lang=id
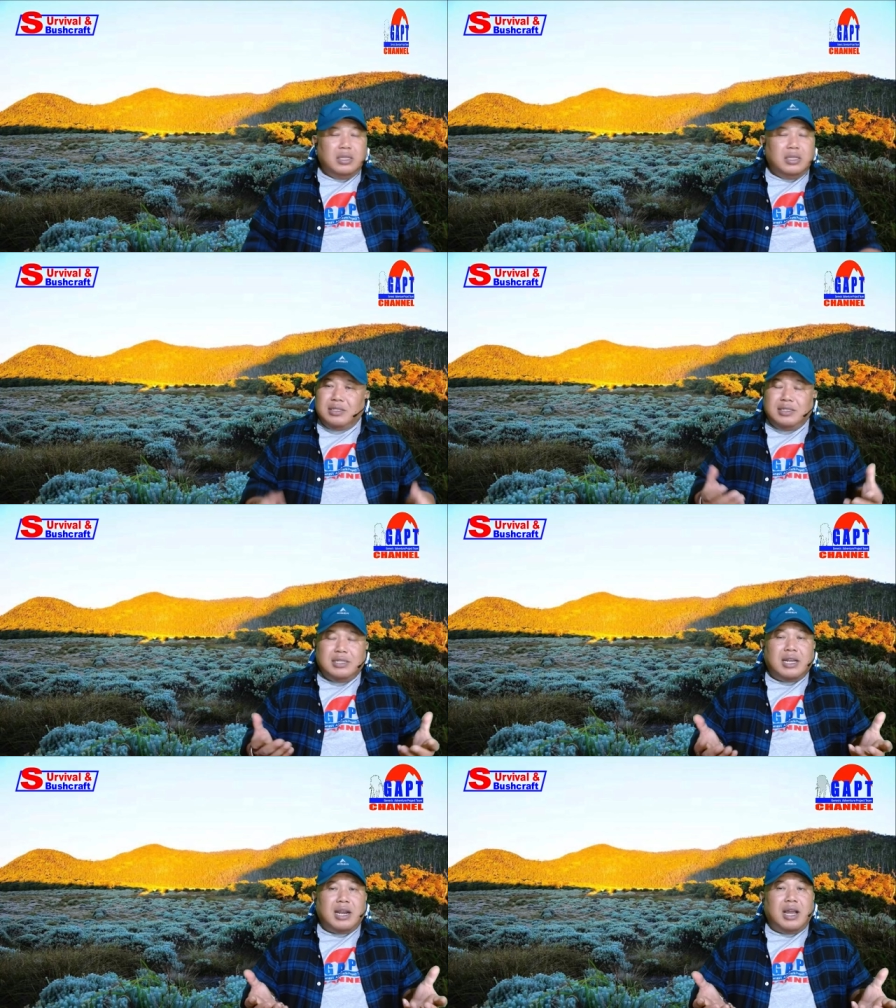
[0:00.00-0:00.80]

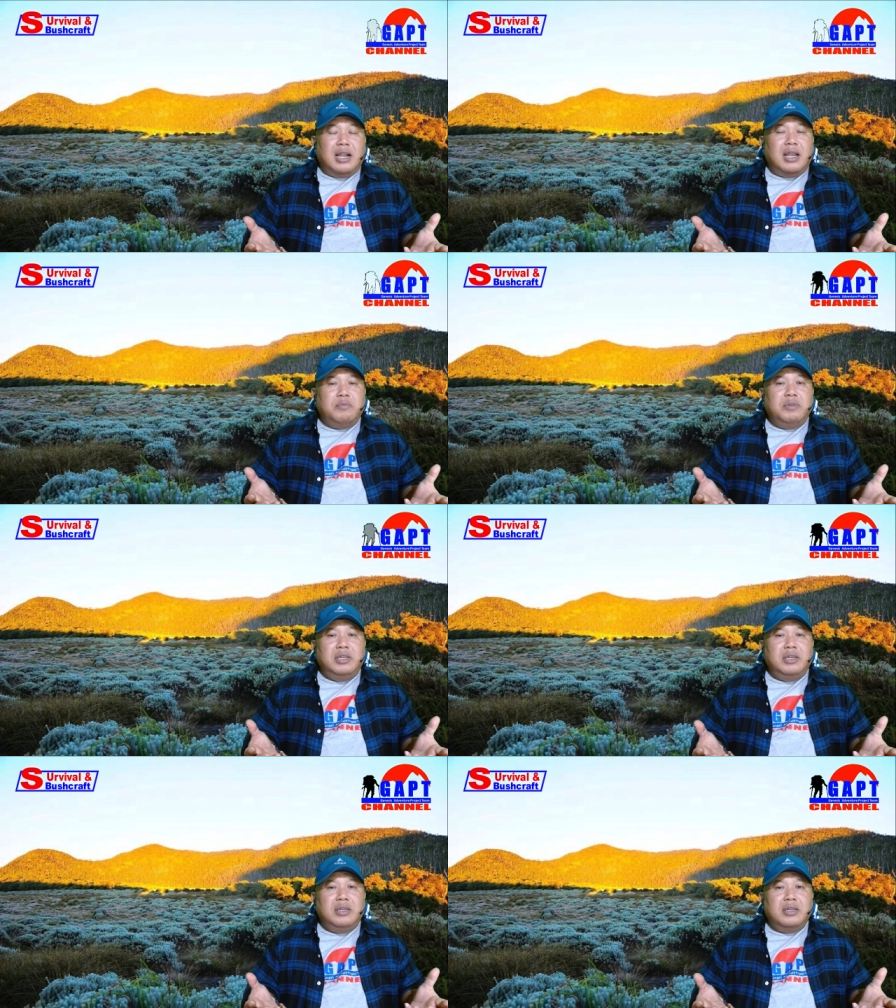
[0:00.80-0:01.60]
secara
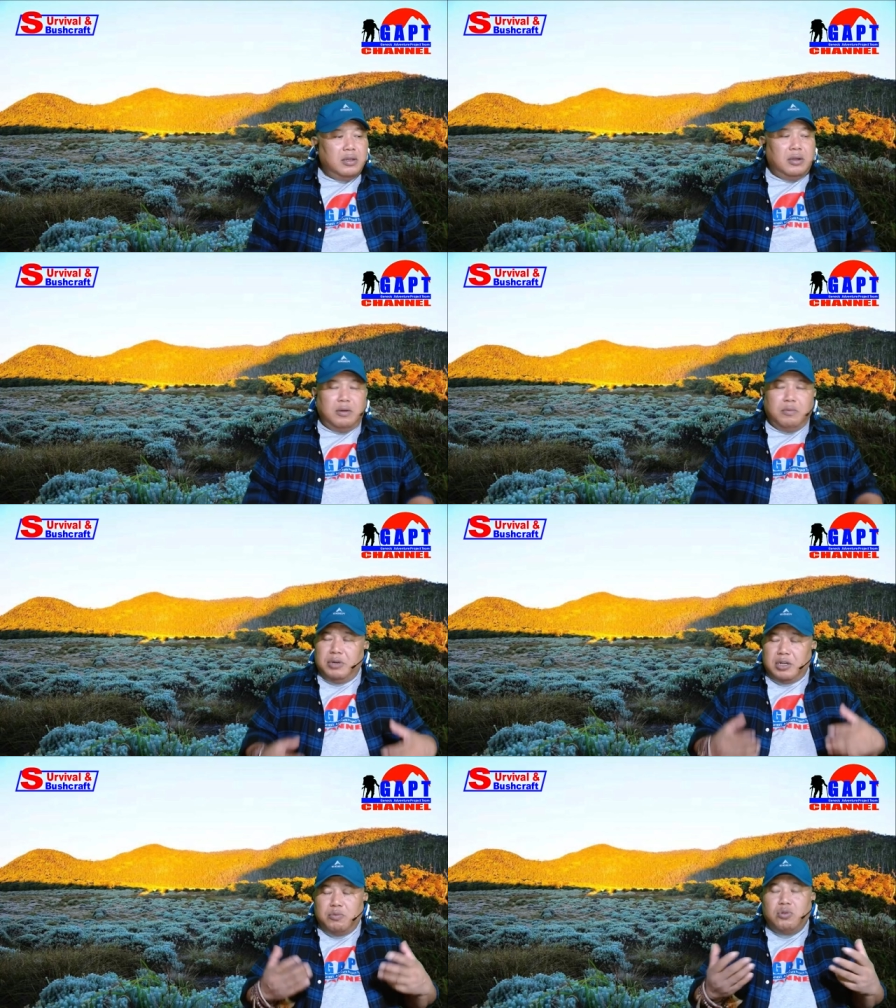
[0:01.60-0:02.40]
alami,
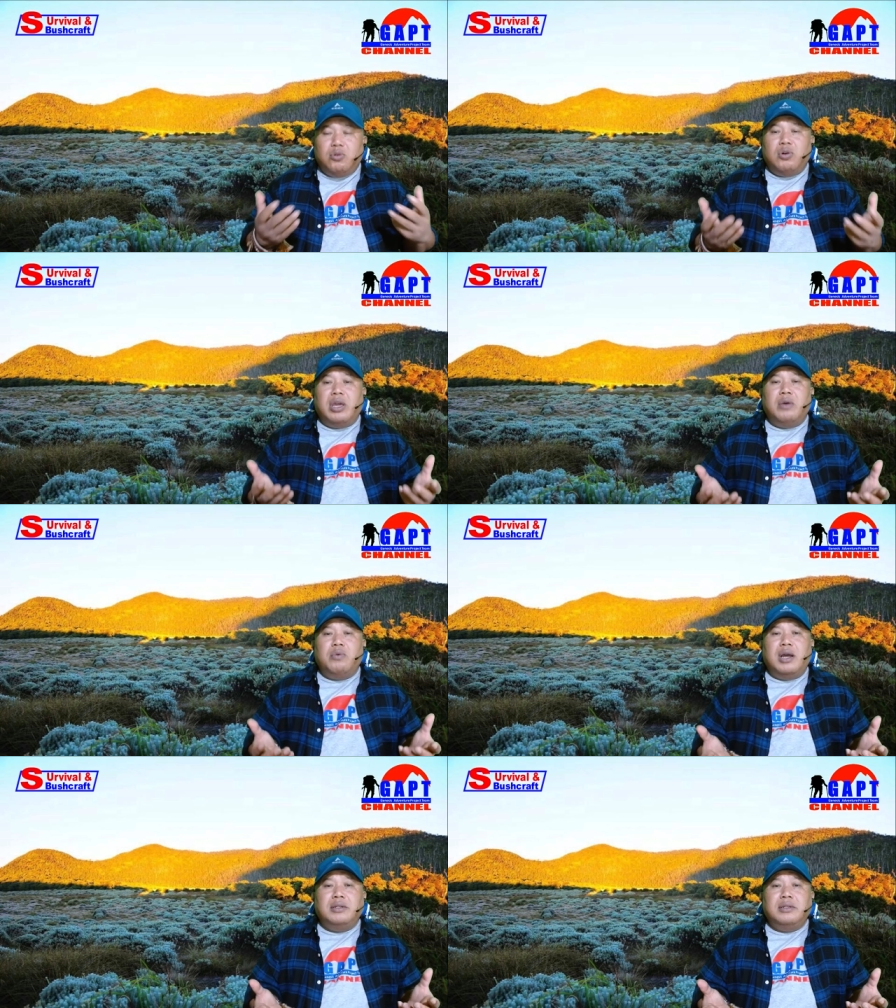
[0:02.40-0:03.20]
berburu
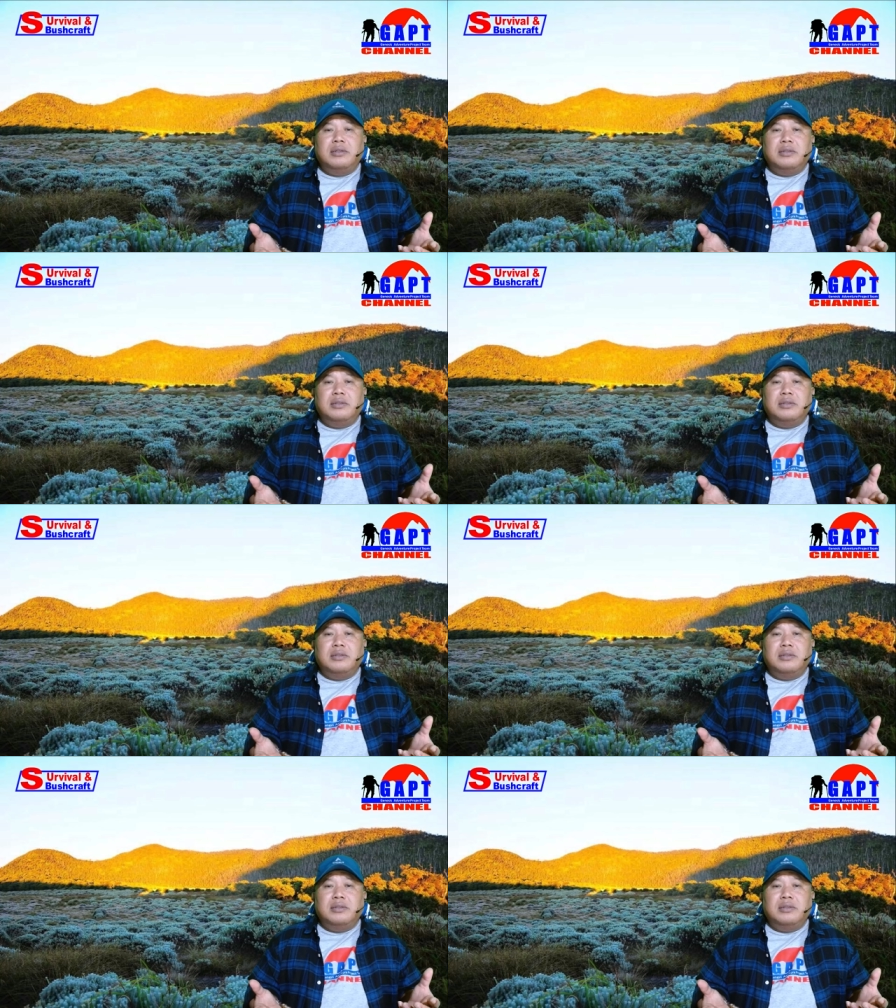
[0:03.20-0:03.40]
hewan,